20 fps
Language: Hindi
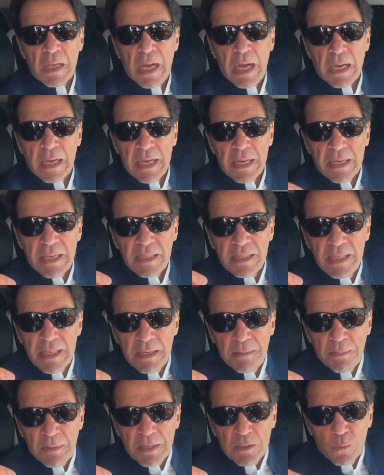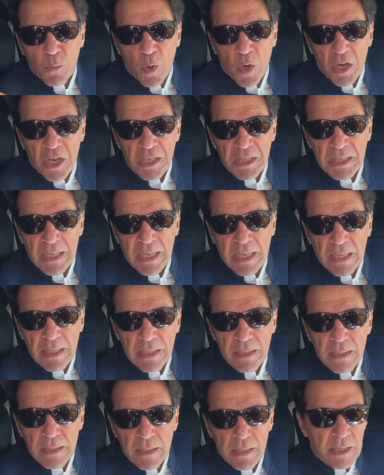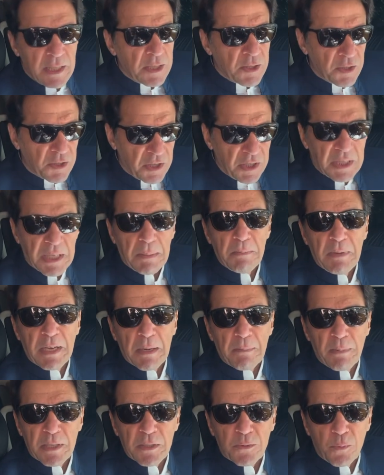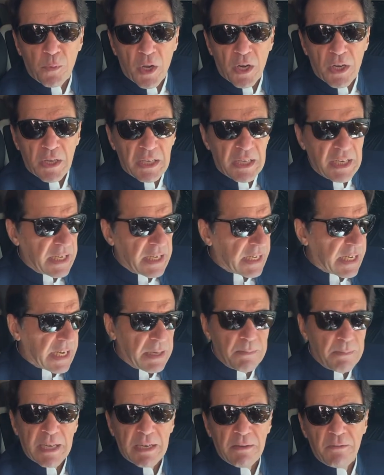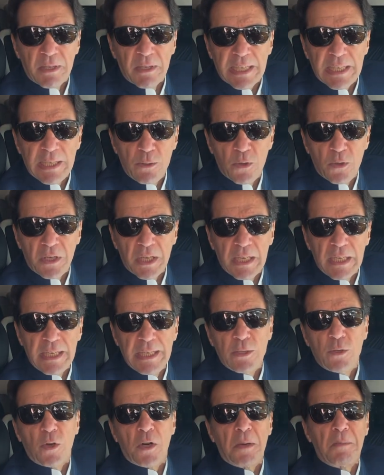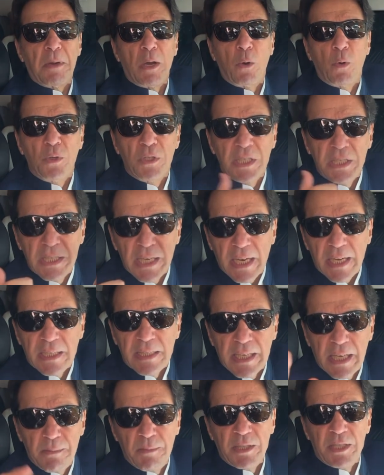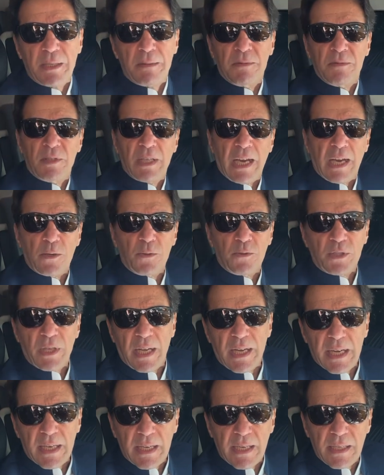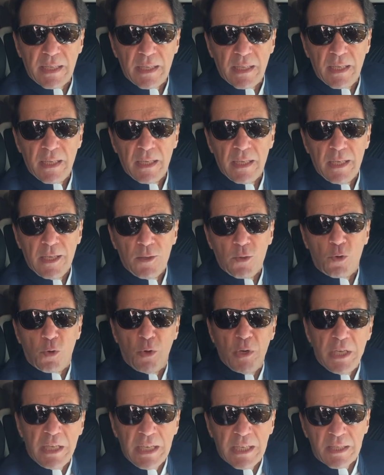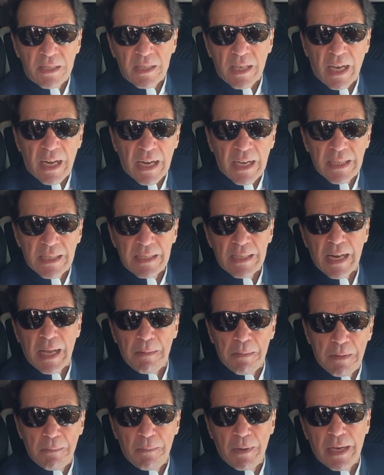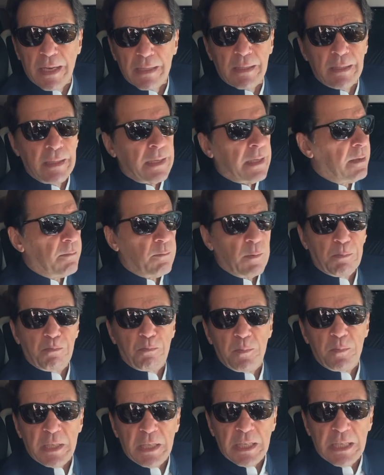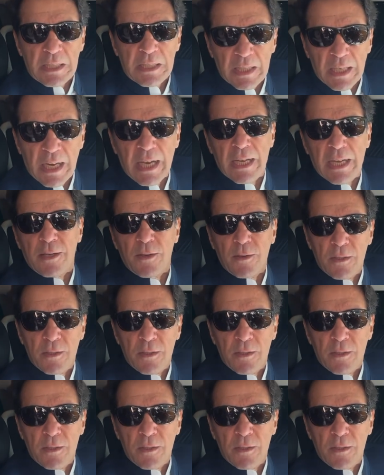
अगर किसी के पास वारंट है सीधा मेरे पास वारंट लेके आए मेरे वकील होंगे लीगल होंगे मैं खुद ही जाके जेल में तैयार हूं जाने के लिए कोई ये सारा इस्लामाबाद में इतना